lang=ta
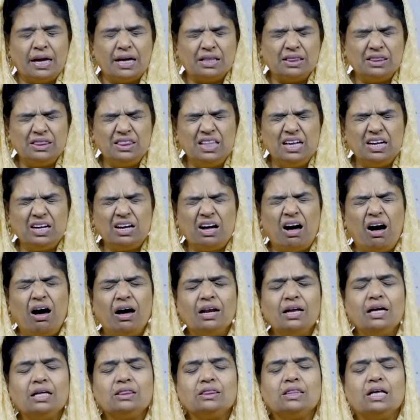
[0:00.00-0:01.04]
எந்த
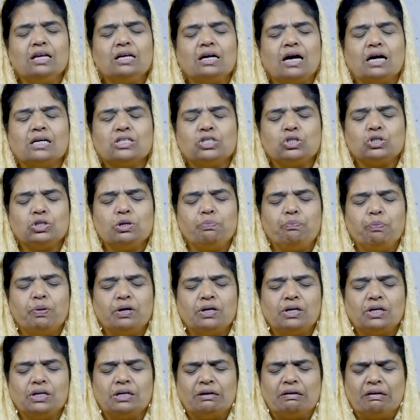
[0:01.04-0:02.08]
காரியத்தில்
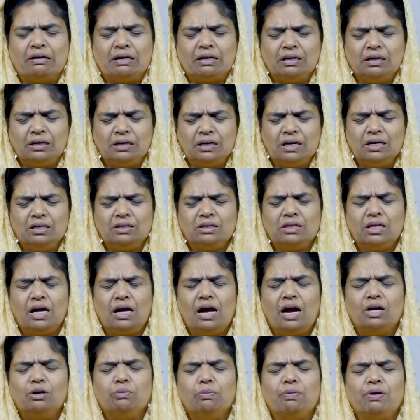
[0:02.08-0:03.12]
கஷ்டப்பட்டு நெருக்கத்தை
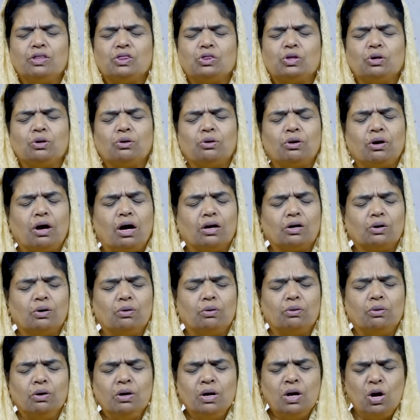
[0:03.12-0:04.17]

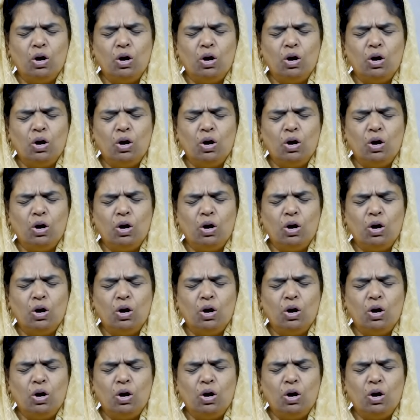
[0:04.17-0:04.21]
அனுபவித்திருக்கிறார்களோ